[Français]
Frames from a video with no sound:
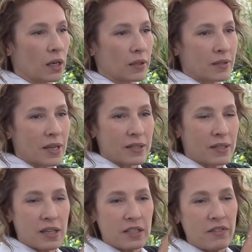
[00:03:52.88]
c'est un
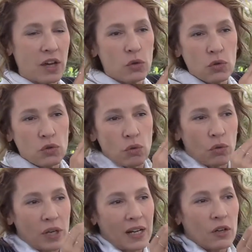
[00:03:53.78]
Stradivarius,
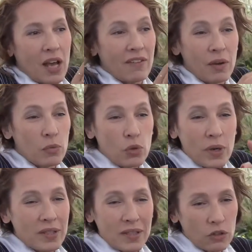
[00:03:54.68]
donc elle, va me jouer
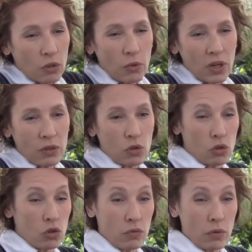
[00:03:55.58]
exactement la note
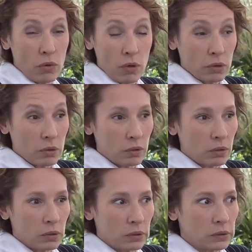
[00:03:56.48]
que je veux.
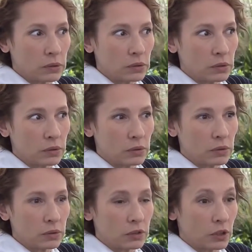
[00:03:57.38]

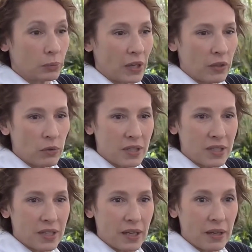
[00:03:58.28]
Euh, Rod Parado,
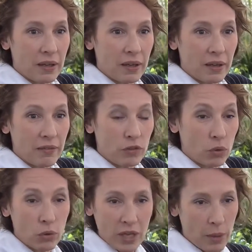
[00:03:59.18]
c'était un
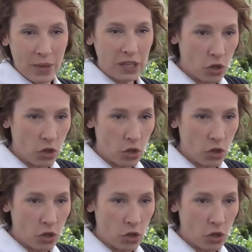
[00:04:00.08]
violon, il n'y avait pas de